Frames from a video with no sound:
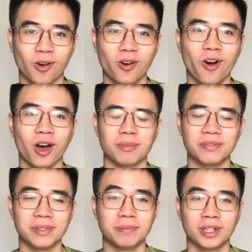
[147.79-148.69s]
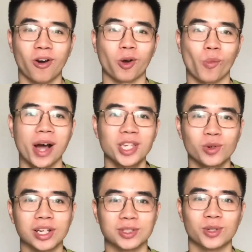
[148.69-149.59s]
khó hỏi bởi vì mình đã hỏi quá nhiều
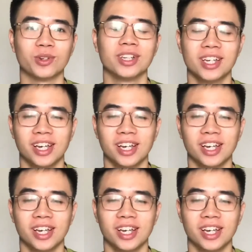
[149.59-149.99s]
lần rồi